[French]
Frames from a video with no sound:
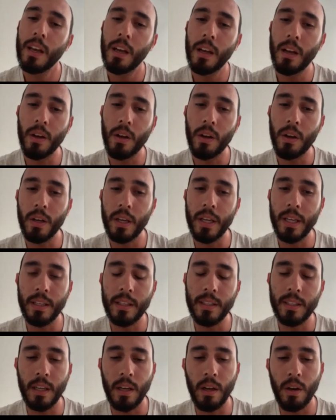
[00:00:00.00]
Euh, et
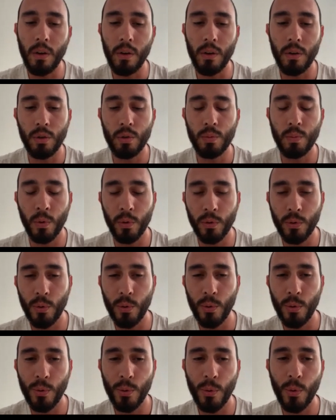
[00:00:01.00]
c'est, euh, je pense,
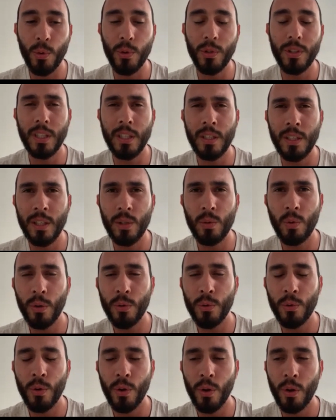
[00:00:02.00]
aussi une histoire
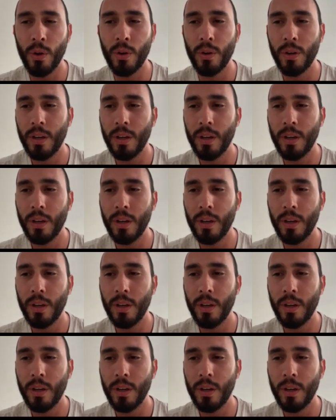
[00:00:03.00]
d'une